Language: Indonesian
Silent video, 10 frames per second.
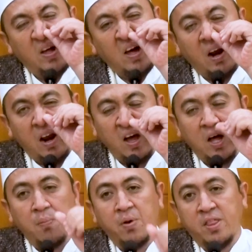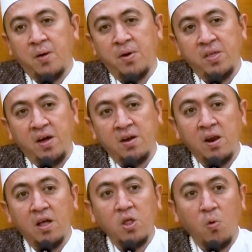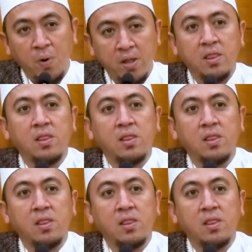Karena langkah pertamanya adalah taubat.